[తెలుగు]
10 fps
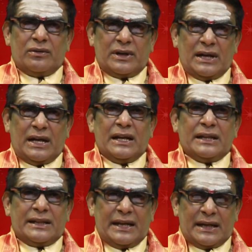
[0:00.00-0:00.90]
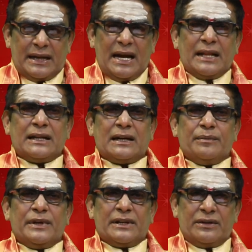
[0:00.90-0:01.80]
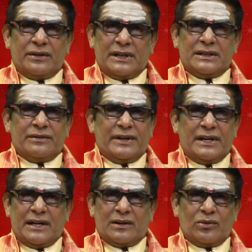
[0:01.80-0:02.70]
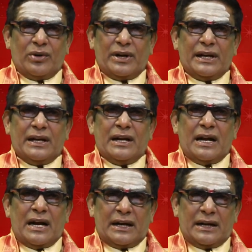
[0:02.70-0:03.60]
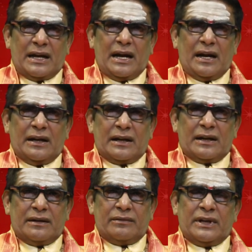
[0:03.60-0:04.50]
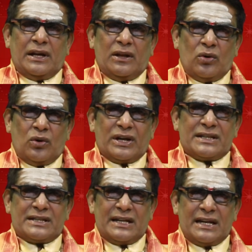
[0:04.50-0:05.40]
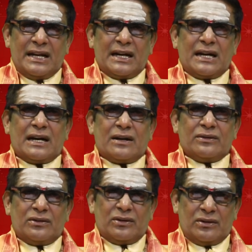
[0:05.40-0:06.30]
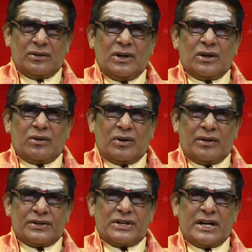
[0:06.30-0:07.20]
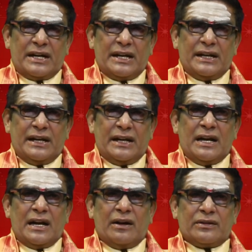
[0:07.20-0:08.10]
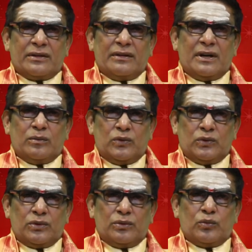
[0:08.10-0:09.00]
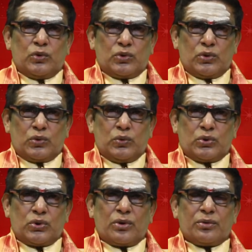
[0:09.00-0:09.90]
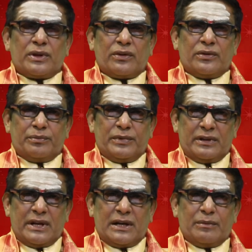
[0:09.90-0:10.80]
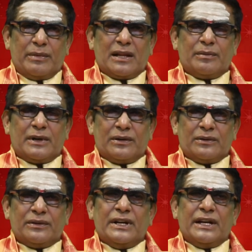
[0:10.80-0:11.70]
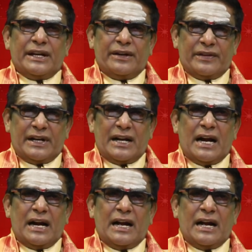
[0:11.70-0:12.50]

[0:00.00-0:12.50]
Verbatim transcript: ఒక తీర్థయాత్రకి మీరిద్దరూ కలిసి వెళ్ళారనుకోండి అక్కడ ఏదో ఒక చిన్న కారణంతో గొడవ స్టార్ట్ అయ్యి అవతల వాళ్ళు మూతు ముడుచుకొని కూర్చోవడం తర్వాత మీరు దానికి బాధపడడం ఈ విధంగా